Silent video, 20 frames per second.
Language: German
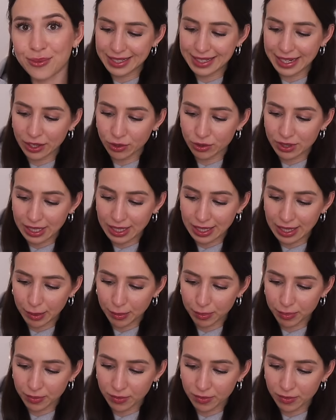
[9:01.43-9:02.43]
Denn unter die
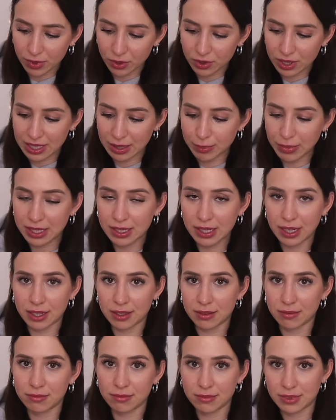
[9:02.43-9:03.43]
Lampen, unter die man
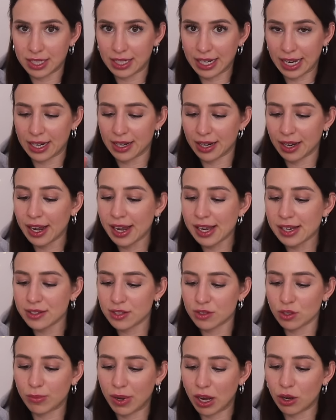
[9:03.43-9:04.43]
dann die Hände
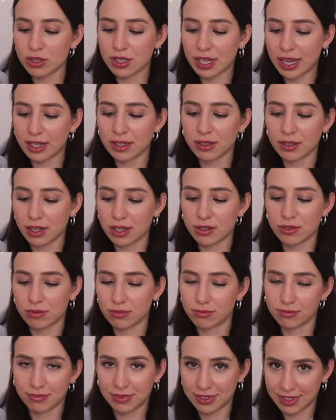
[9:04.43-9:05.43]
hält zum Aushärten, also
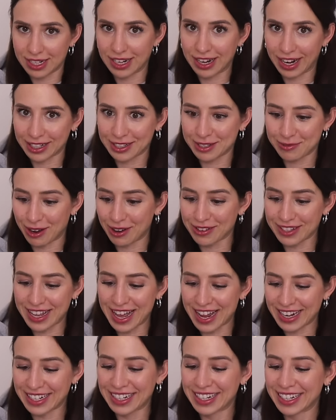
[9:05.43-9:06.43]
den Lack zum
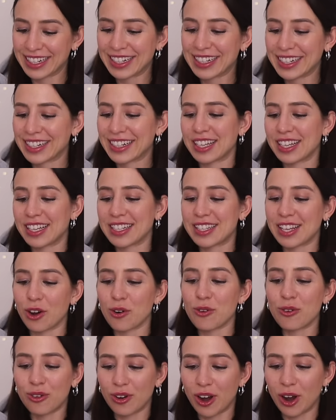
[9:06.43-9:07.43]
Aushärten, ist ja
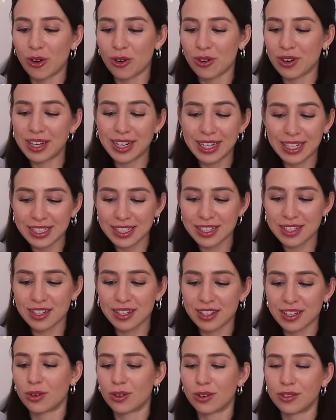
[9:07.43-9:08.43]

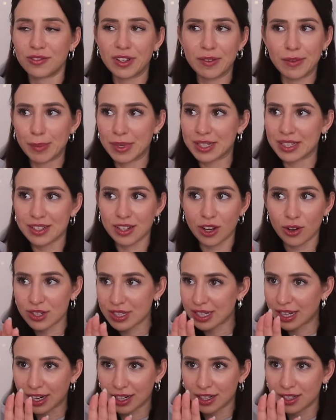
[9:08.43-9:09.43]
UV-Licht. Und wie wenn man sich
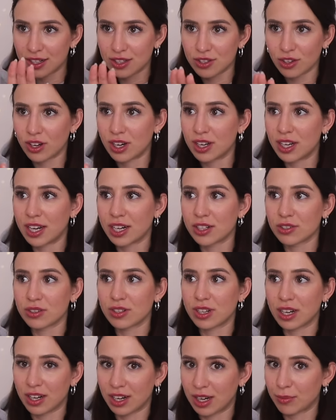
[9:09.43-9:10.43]
draußen lange in die Sonne legt und
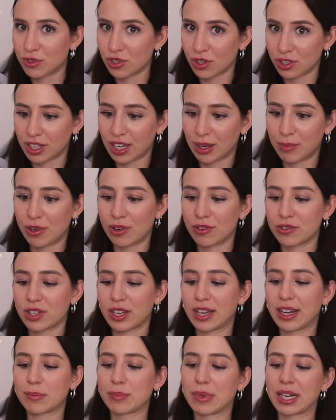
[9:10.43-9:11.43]
dann eben Sonnencreme
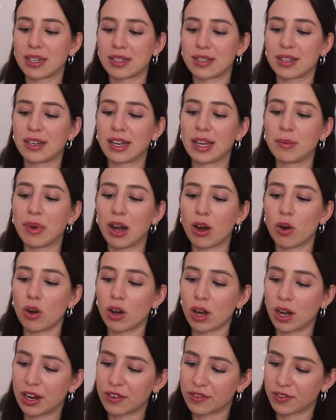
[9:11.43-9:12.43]
aufträgt, mache ich das eben
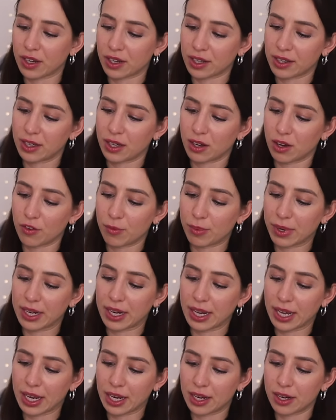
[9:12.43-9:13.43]
auch einfach hier auf
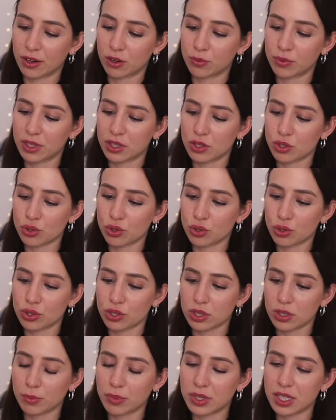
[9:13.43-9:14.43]
meine Hände, um die zu
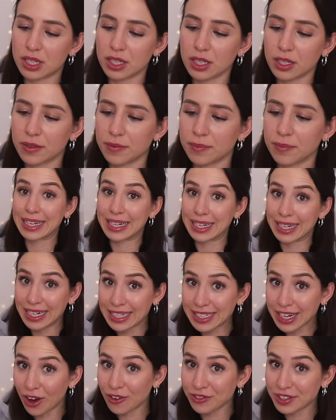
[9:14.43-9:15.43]
schützen ein bisschen.
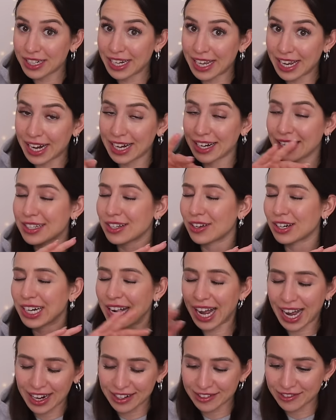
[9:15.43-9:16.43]
Nicht auf die Nägel, da soll
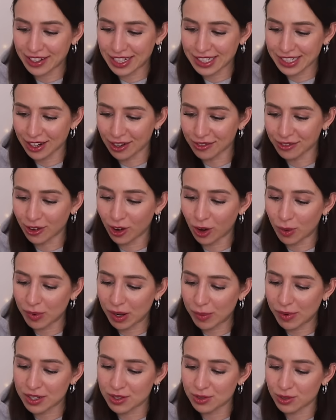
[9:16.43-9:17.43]
kein Fett drauf kommen,
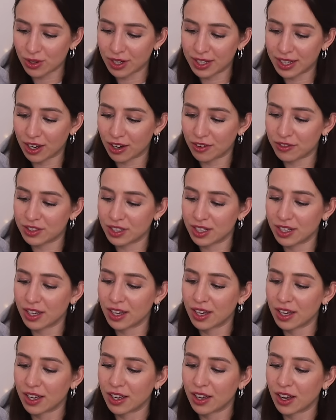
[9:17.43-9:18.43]
aber so hier auf die Hände
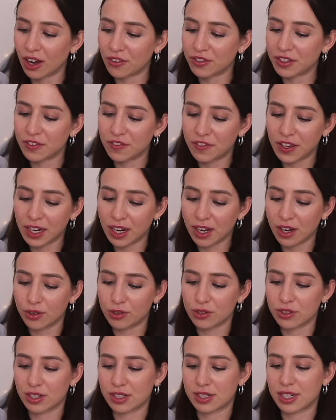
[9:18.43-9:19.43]
auf die Finger
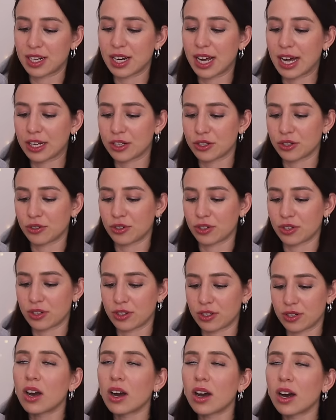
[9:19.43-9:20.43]
und den
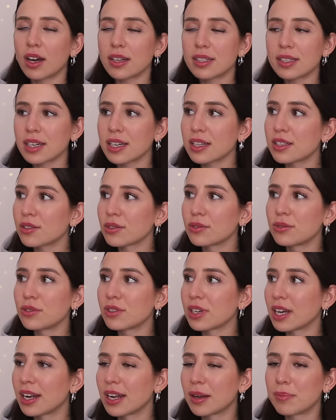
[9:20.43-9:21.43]
Handrücken. Oh, es riecht so
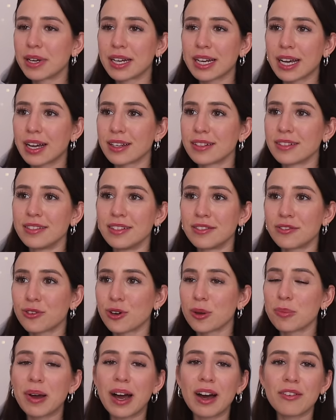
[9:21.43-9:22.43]
gut, erinnert mich an
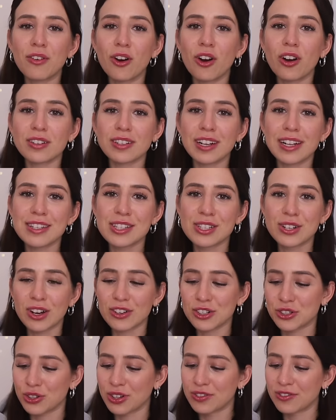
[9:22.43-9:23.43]
vor ein paar Wochen, als es
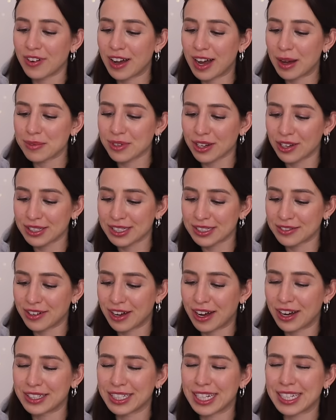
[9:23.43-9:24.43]
noch schön warm draußen
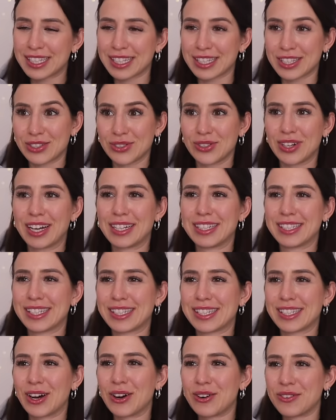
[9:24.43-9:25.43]
war und jetzt ist so ein
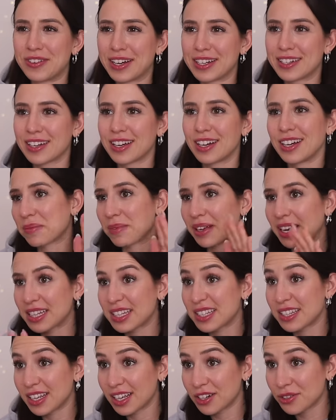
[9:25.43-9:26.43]
Sauwetter. Ich meine,
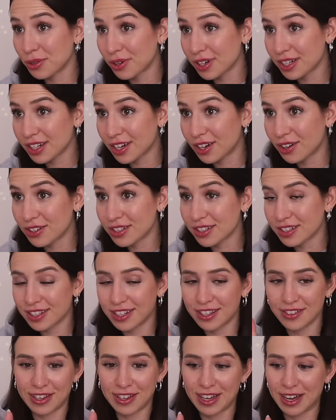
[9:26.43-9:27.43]
jetzt ist es eh dunkel draußen,
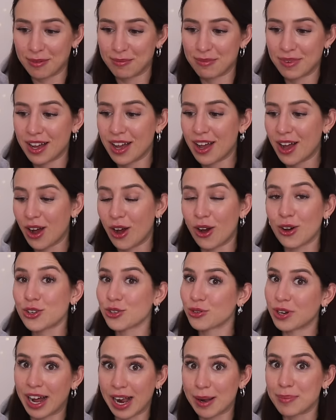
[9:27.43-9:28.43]
wir haben auch
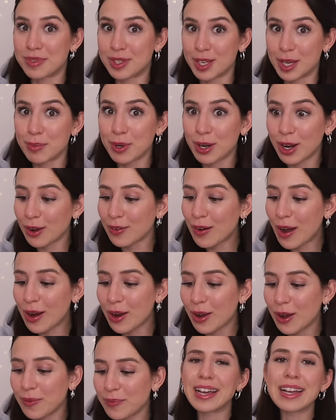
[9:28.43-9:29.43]
schon halb zehn
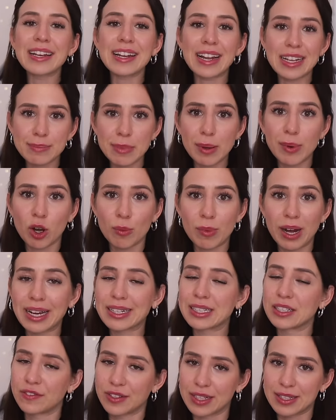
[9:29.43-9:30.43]
mittlerweile. Ich lasse mir aber auch immer
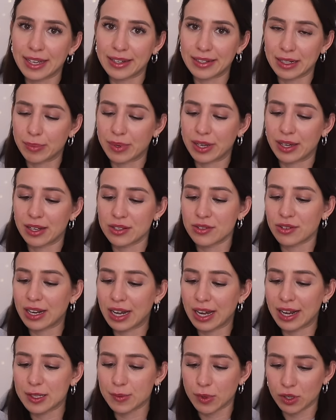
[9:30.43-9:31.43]
richtig viel Zeit dabei. Also
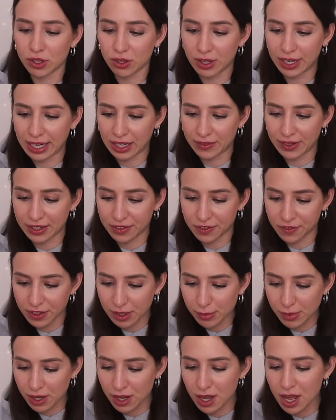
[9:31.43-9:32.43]
klar, jetzt brauche ich auch länger, weil ich
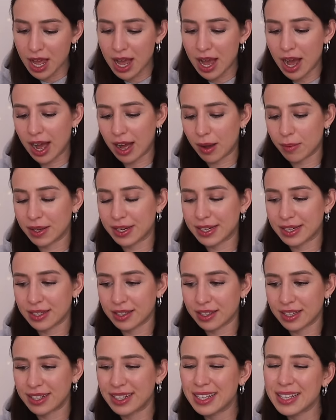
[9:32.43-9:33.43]
filme, aber
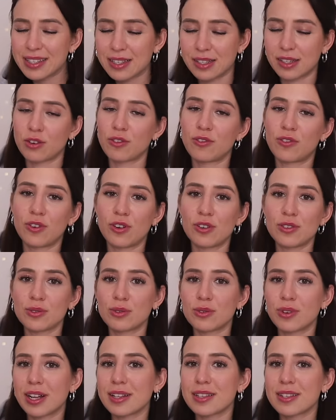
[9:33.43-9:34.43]
ich genieße es auch voll
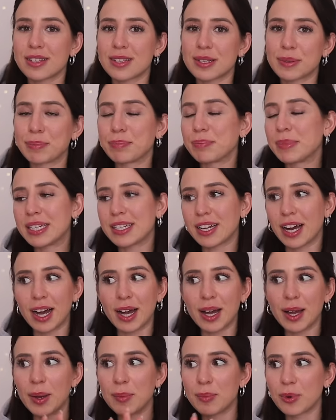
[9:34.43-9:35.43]
so als
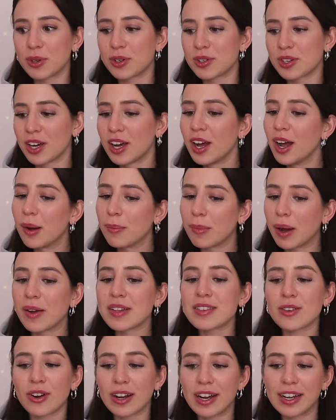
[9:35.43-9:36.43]
Me-Time und mache
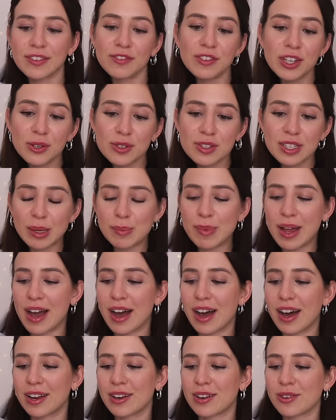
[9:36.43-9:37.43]
jetzt auch gleich Videos
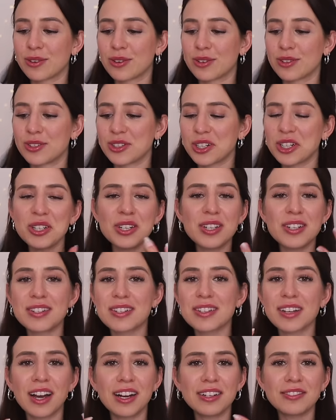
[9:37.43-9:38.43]
nebenher an und
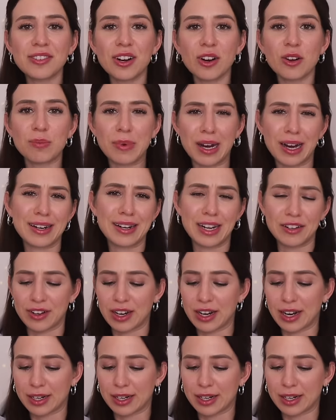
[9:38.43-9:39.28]
genieße es einfach und mache halt einfach